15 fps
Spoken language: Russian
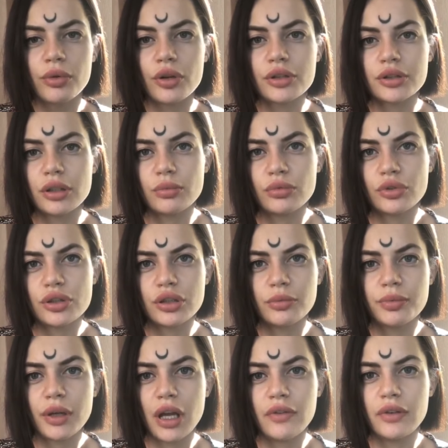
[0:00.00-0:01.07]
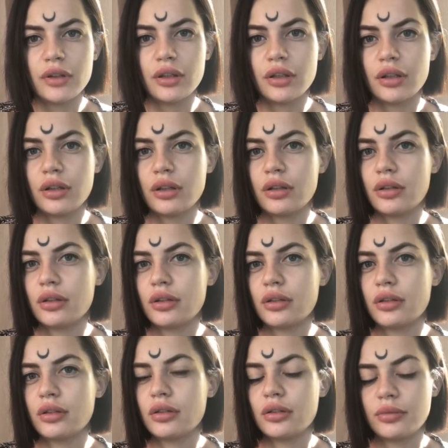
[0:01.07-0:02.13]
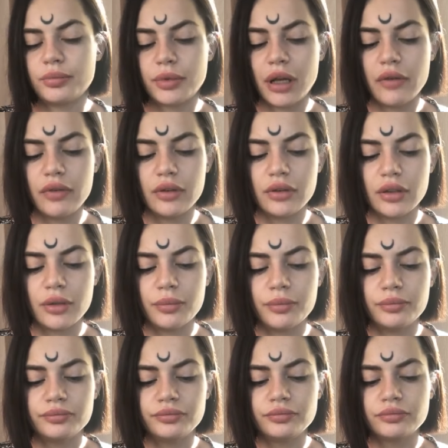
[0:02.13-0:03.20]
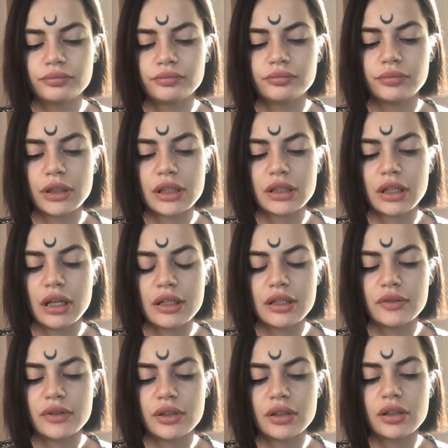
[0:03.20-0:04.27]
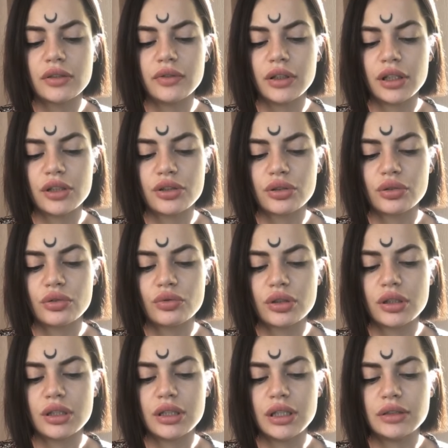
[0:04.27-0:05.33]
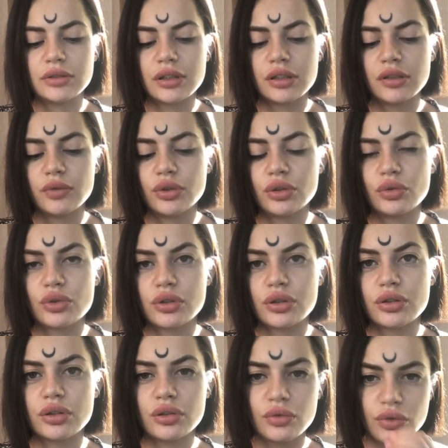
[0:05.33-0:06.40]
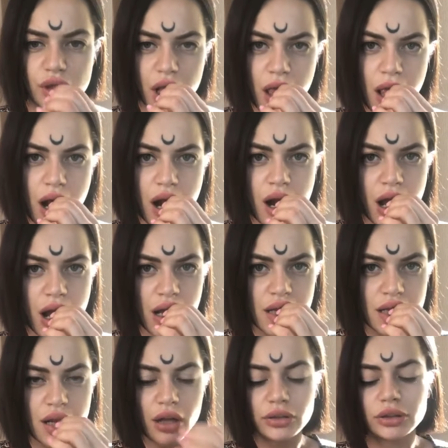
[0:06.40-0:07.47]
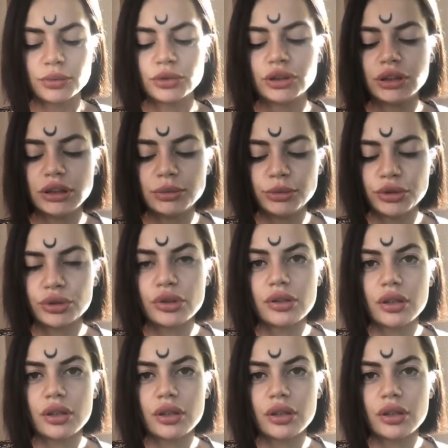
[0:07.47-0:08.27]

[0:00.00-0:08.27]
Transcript: Просто ему нужно правильно, э, правильно подсказывать и говорить, что нужно делать. Его не нужно тянуть. С мужчинами